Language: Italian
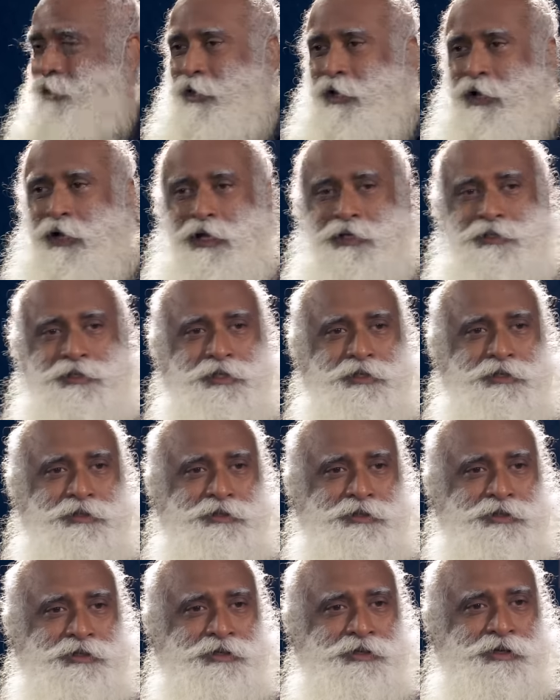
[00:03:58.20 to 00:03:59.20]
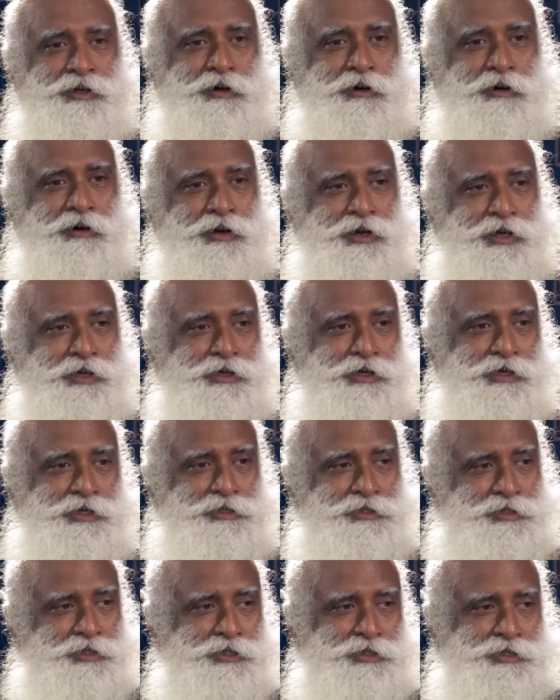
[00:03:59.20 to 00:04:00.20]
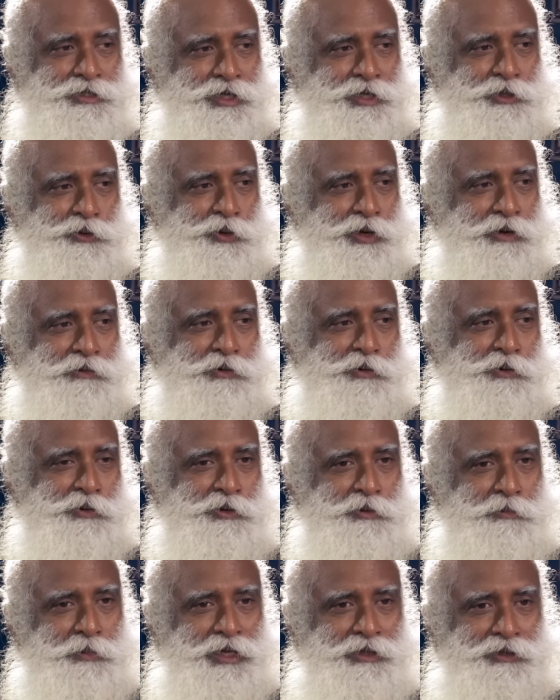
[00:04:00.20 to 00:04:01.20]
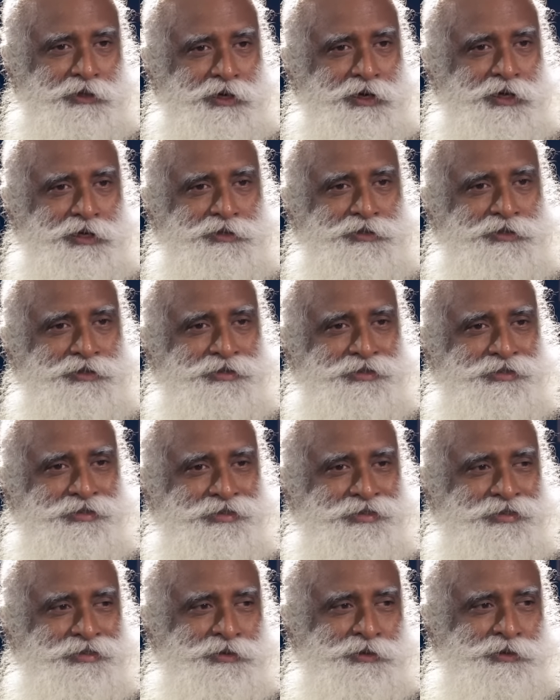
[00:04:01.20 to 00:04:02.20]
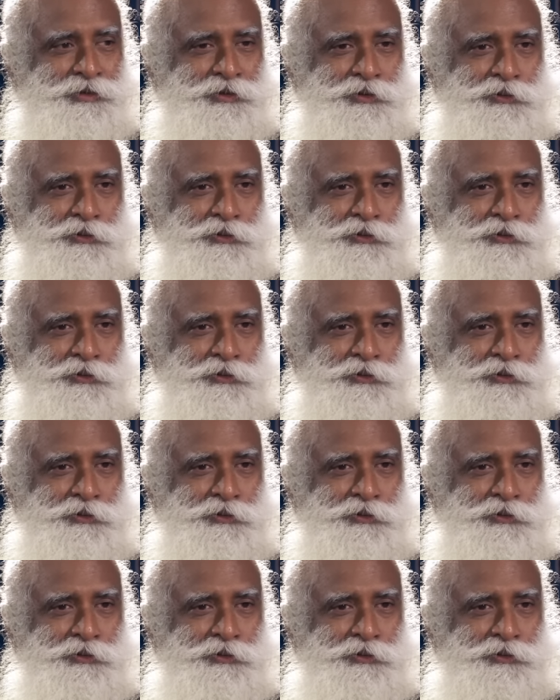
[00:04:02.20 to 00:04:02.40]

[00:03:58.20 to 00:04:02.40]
Ho detto, mi serve solo questo, così non devo andare a lezioni di matematica.